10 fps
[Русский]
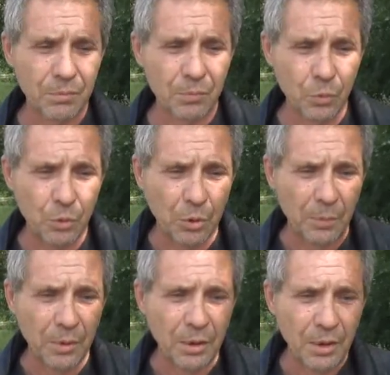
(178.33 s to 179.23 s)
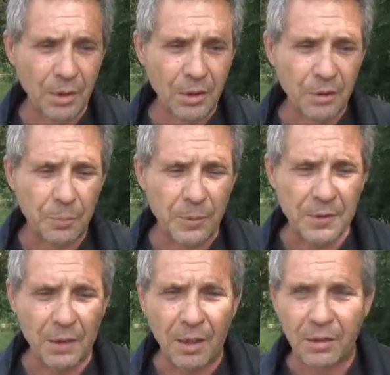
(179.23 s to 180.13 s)
Ну, что мы
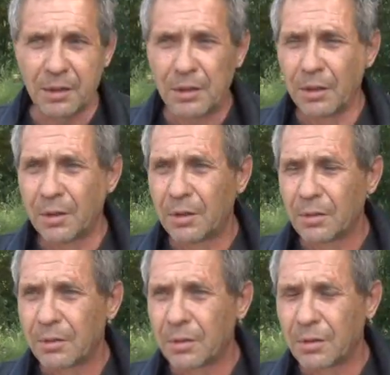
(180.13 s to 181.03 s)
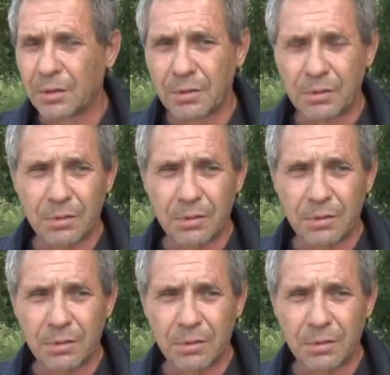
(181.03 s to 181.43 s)
специально э,